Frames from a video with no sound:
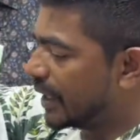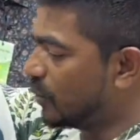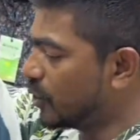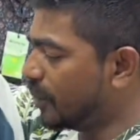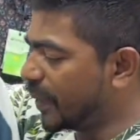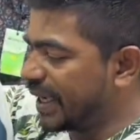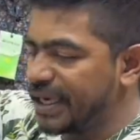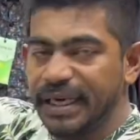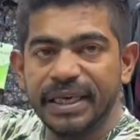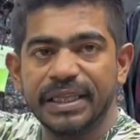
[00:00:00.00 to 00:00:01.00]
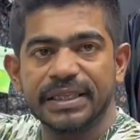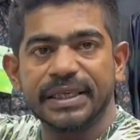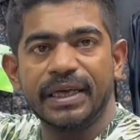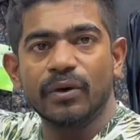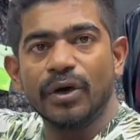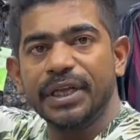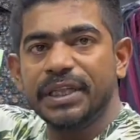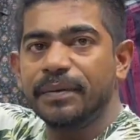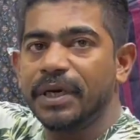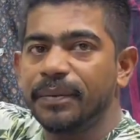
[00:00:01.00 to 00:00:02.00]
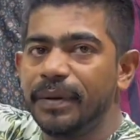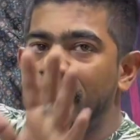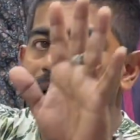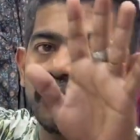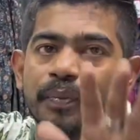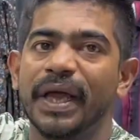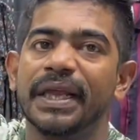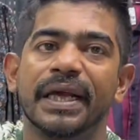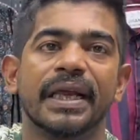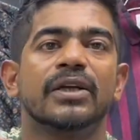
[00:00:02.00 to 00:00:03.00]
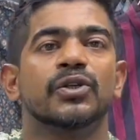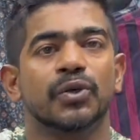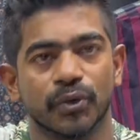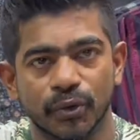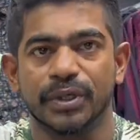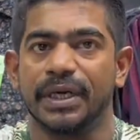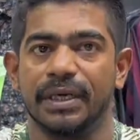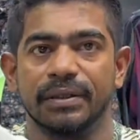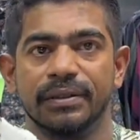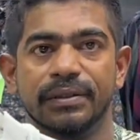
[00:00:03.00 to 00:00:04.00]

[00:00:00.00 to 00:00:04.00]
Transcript: কেউ যদি পাইকারি নিতে চায় এগুলো নিতে পারবে মাত্র পাইকারি 170 টাকা